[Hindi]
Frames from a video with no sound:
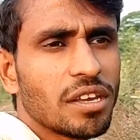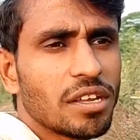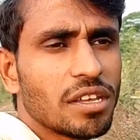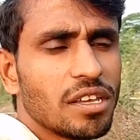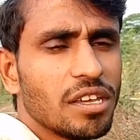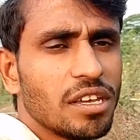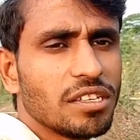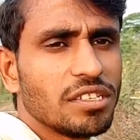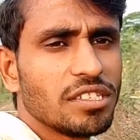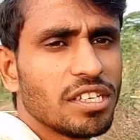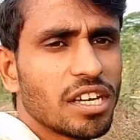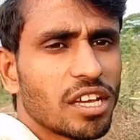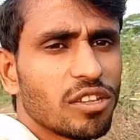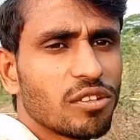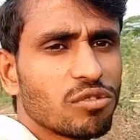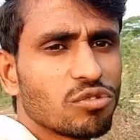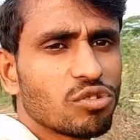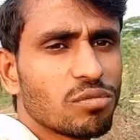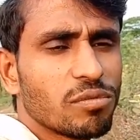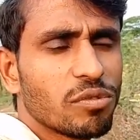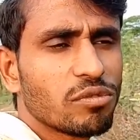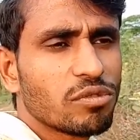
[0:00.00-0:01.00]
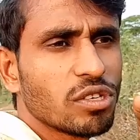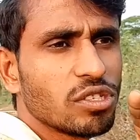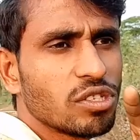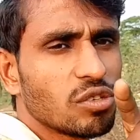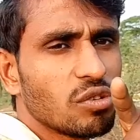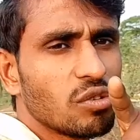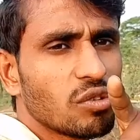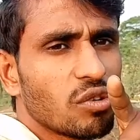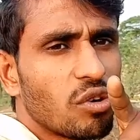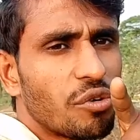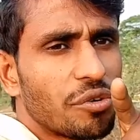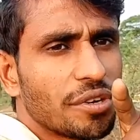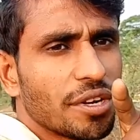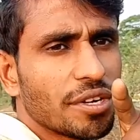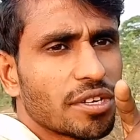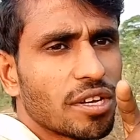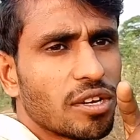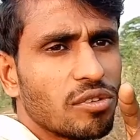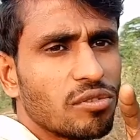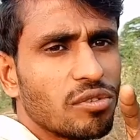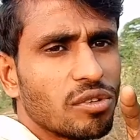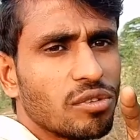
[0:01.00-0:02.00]
कीजिएगा दोस्तों मैं उसे ज़रूर कॉन्टैक्ट
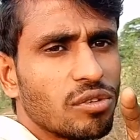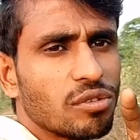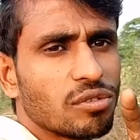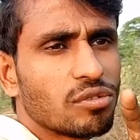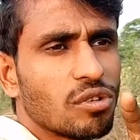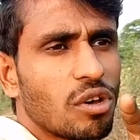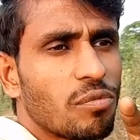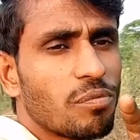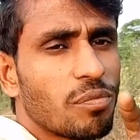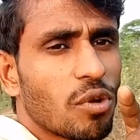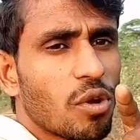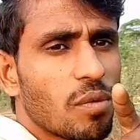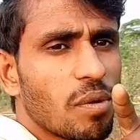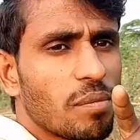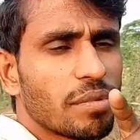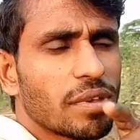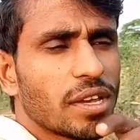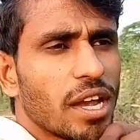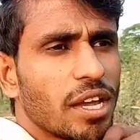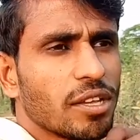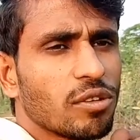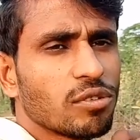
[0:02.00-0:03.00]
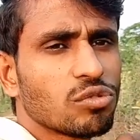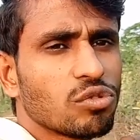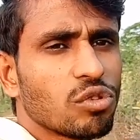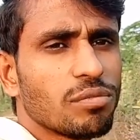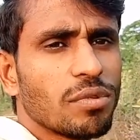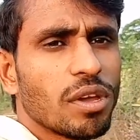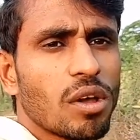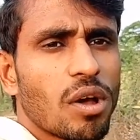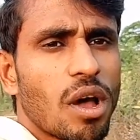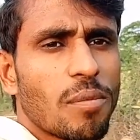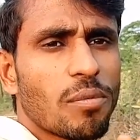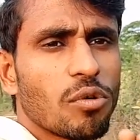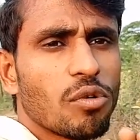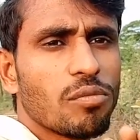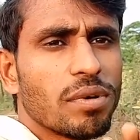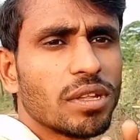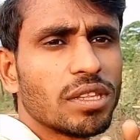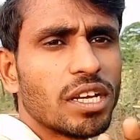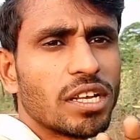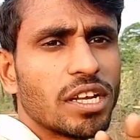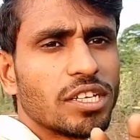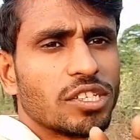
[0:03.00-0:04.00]
करूँगा दोस्तों और प्रॉब्लम क्या है दोस्तों मैं आपको
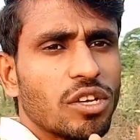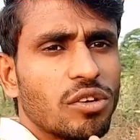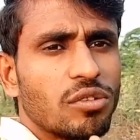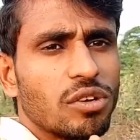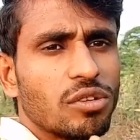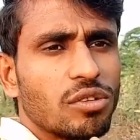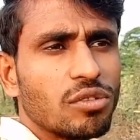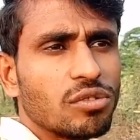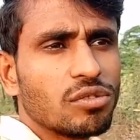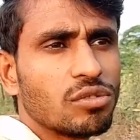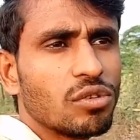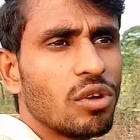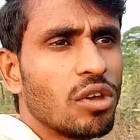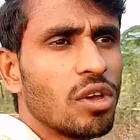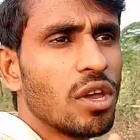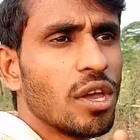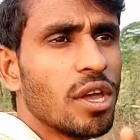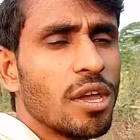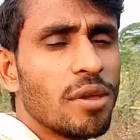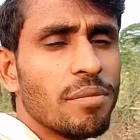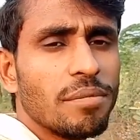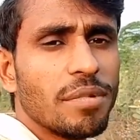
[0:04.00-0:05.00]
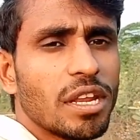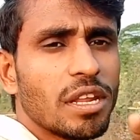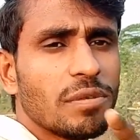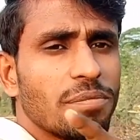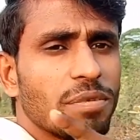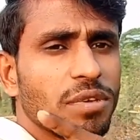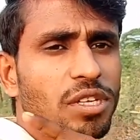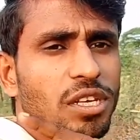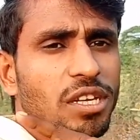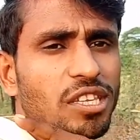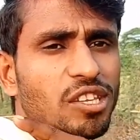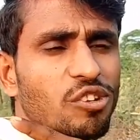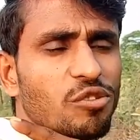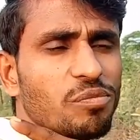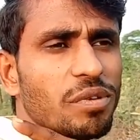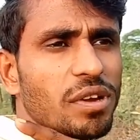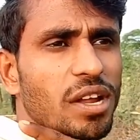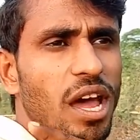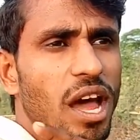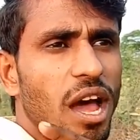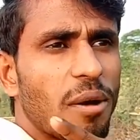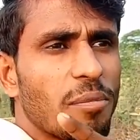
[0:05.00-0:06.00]
बताना चाहूँगा दोस्तों मैंने पिछले दिनों
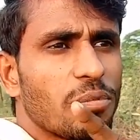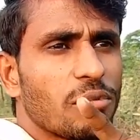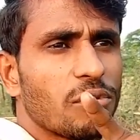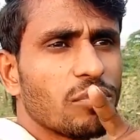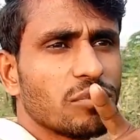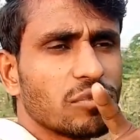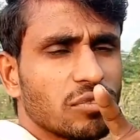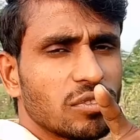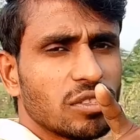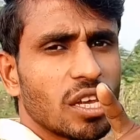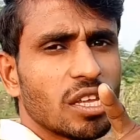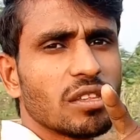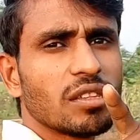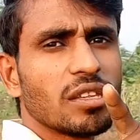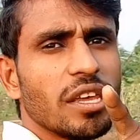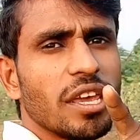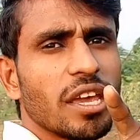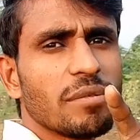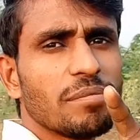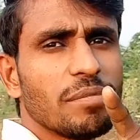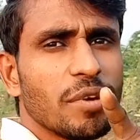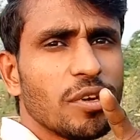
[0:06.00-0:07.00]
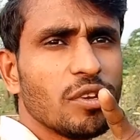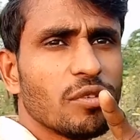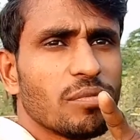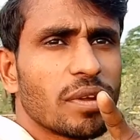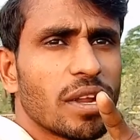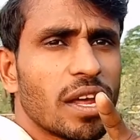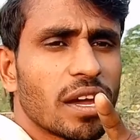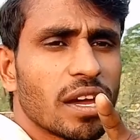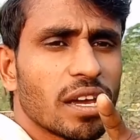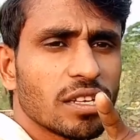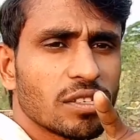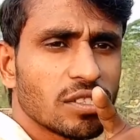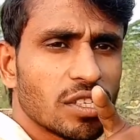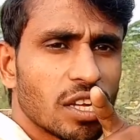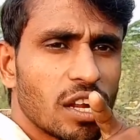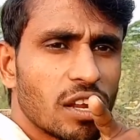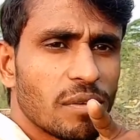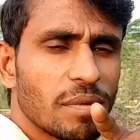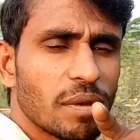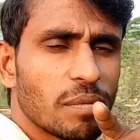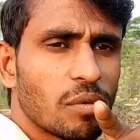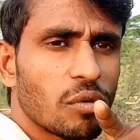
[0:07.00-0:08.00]
पर आपको शायद एक वीडियो बनाकर इस
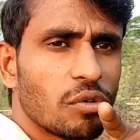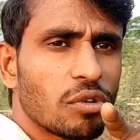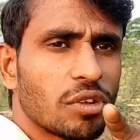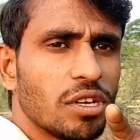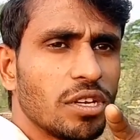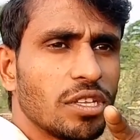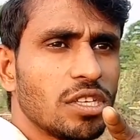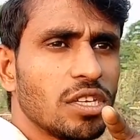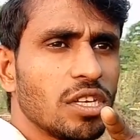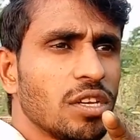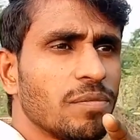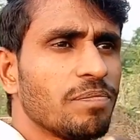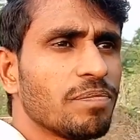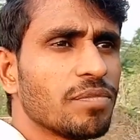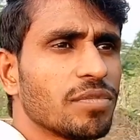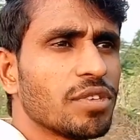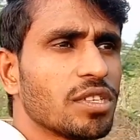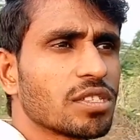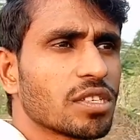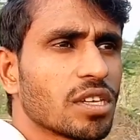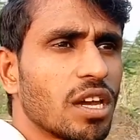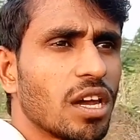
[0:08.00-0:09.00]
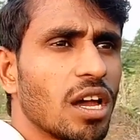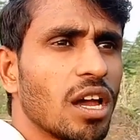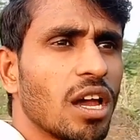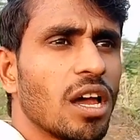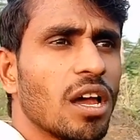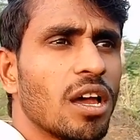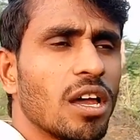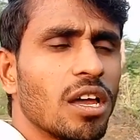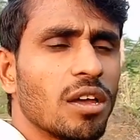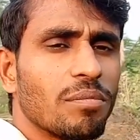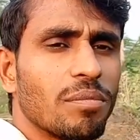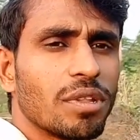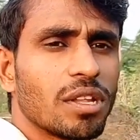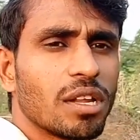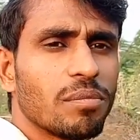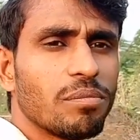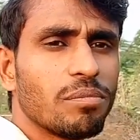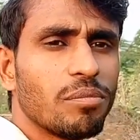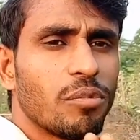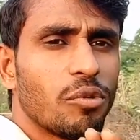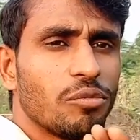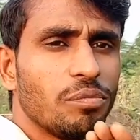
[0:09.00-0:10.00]
चैनल पर अपलोड की थी जिसका
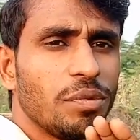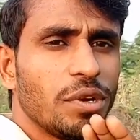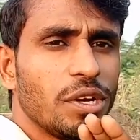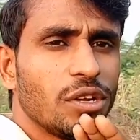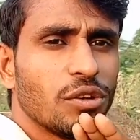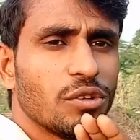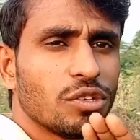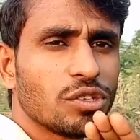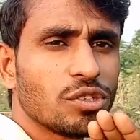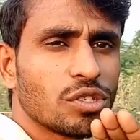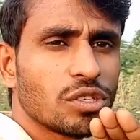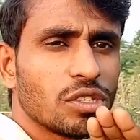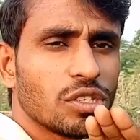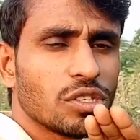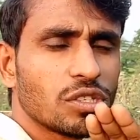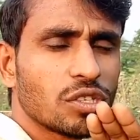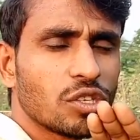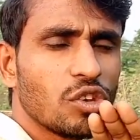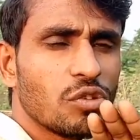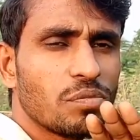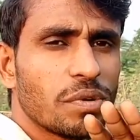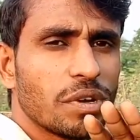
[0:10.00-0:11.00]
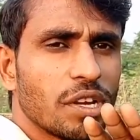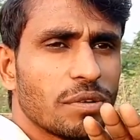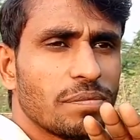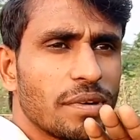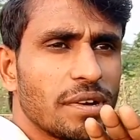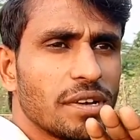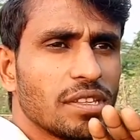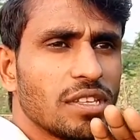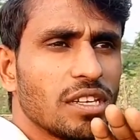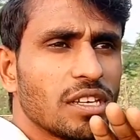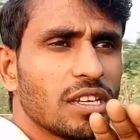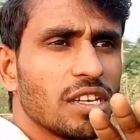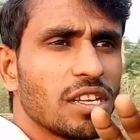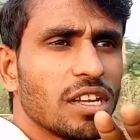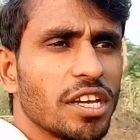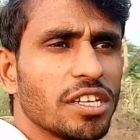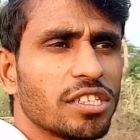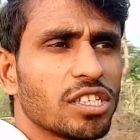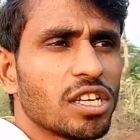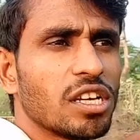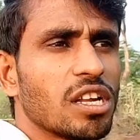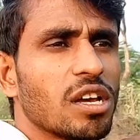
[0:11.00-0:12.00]
मतलब वो वीडियो इस इसके ऊपर डिपेंड थी कि नए
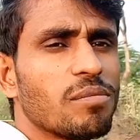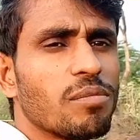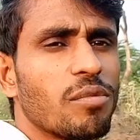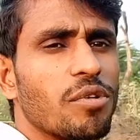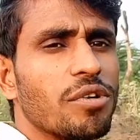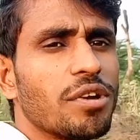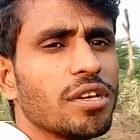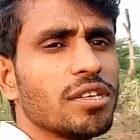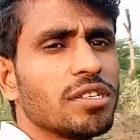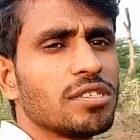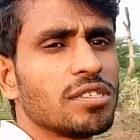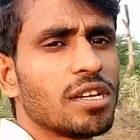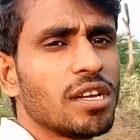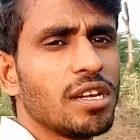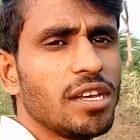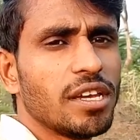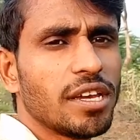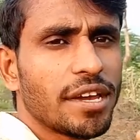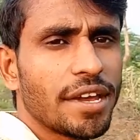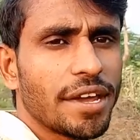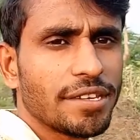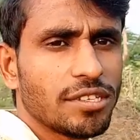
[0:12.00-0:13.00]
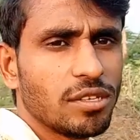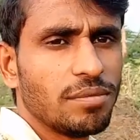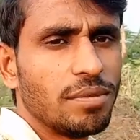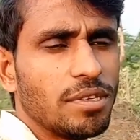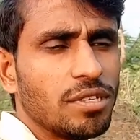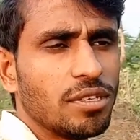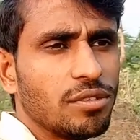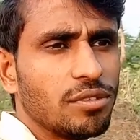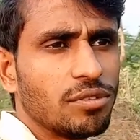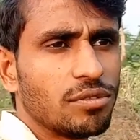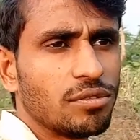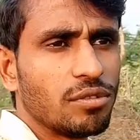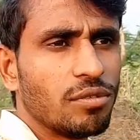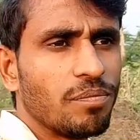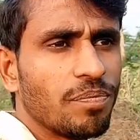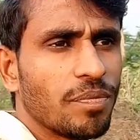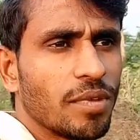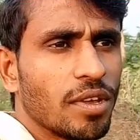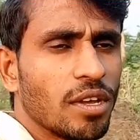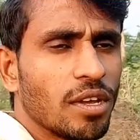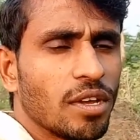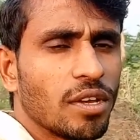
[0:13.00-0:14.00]
चैनल का मोनिटाइजेशन के लिए कैसे भेजे दोस्तों
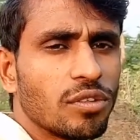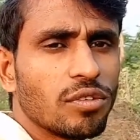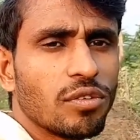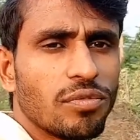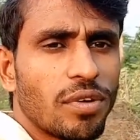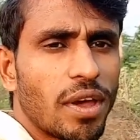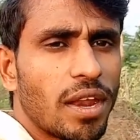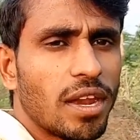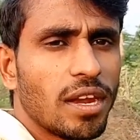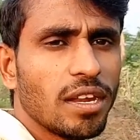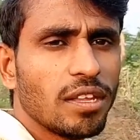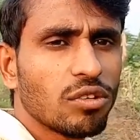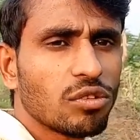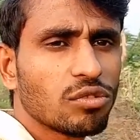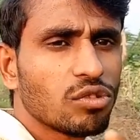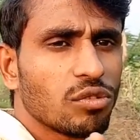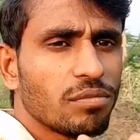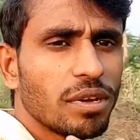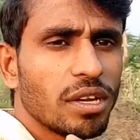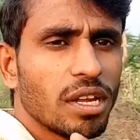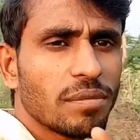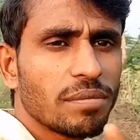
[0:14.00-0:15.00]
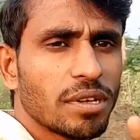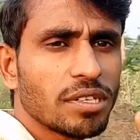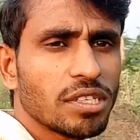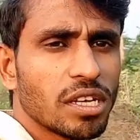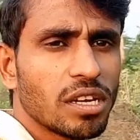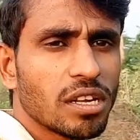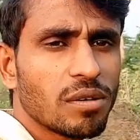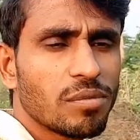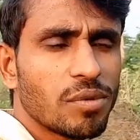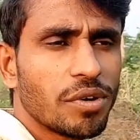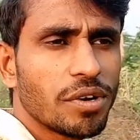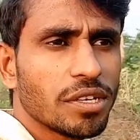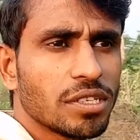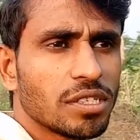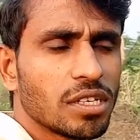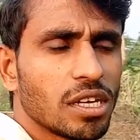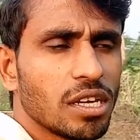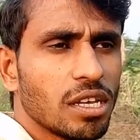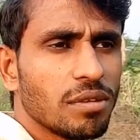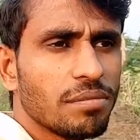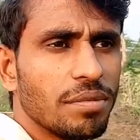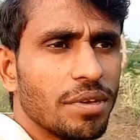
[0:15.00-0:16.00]
तो फाइनली दोस्तों मैंने अपना चैनल का मोनिटाइजेशन
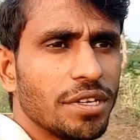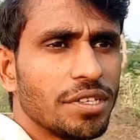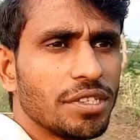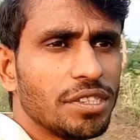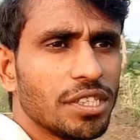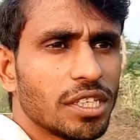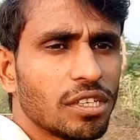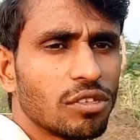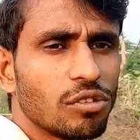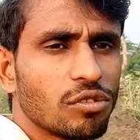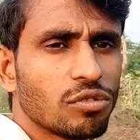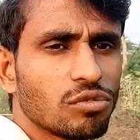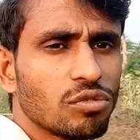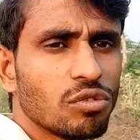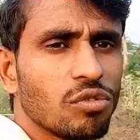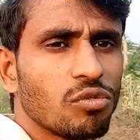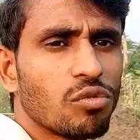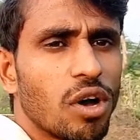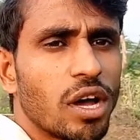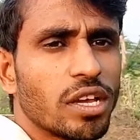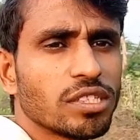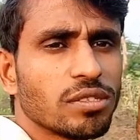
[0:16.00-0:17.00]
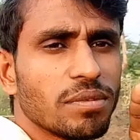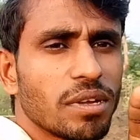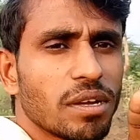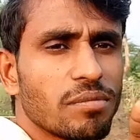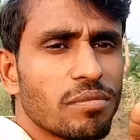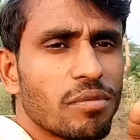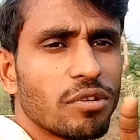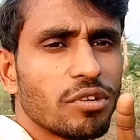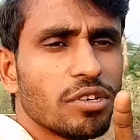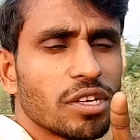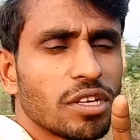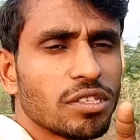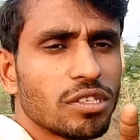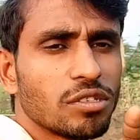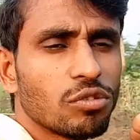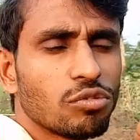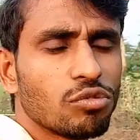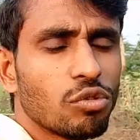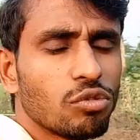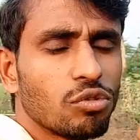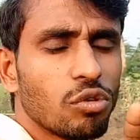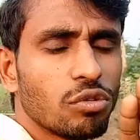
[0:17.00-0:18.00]
के लिए भेज दिया था दोस्तों वहाँ से मेरा मोनिटाइजेशन
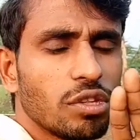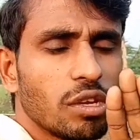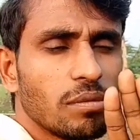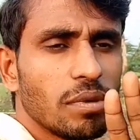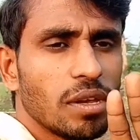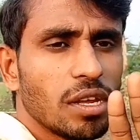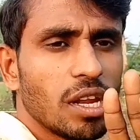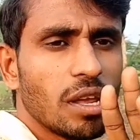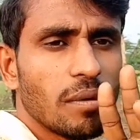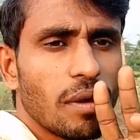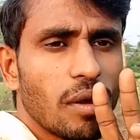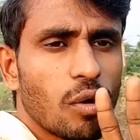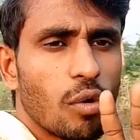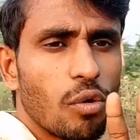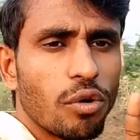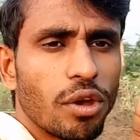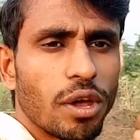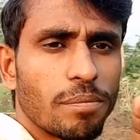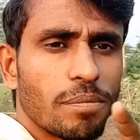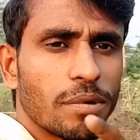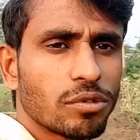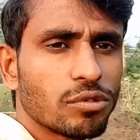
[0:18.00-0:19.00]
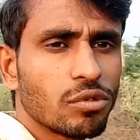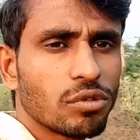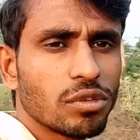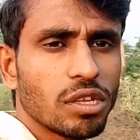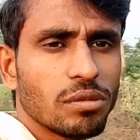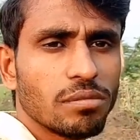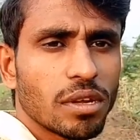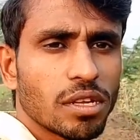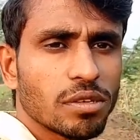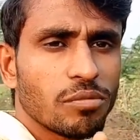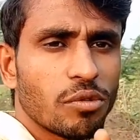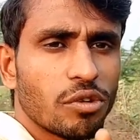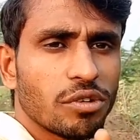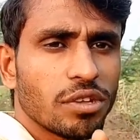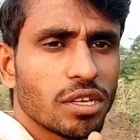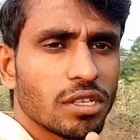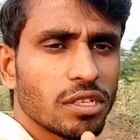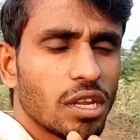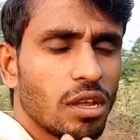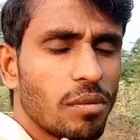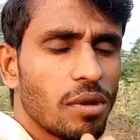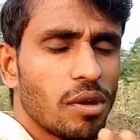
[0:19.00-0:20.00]
दोस्तों दो दिन में इनेबल हो गया परसों के दिन मेरा
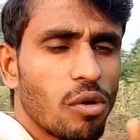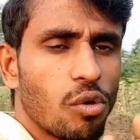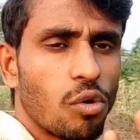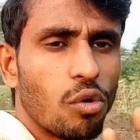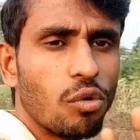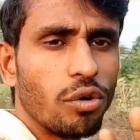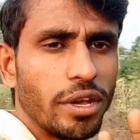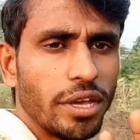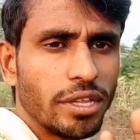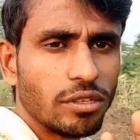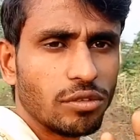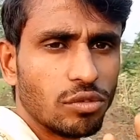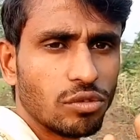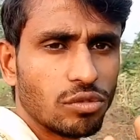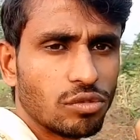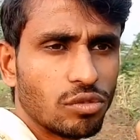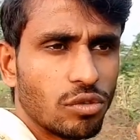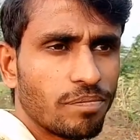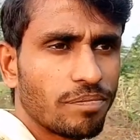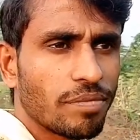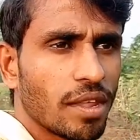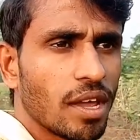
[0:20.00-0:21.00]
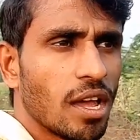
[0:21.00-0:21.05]
मोनिटाइजेशन इनेबल हो गया था दोस्तों